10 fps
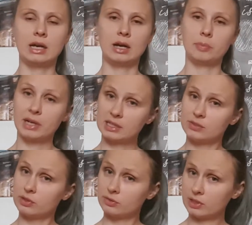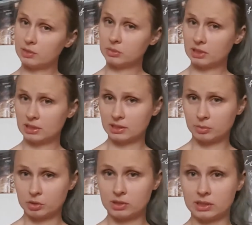aparat z wyrwanym
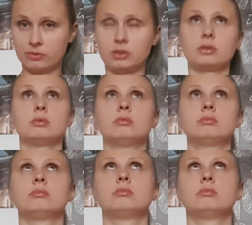gniazdem do serwisu.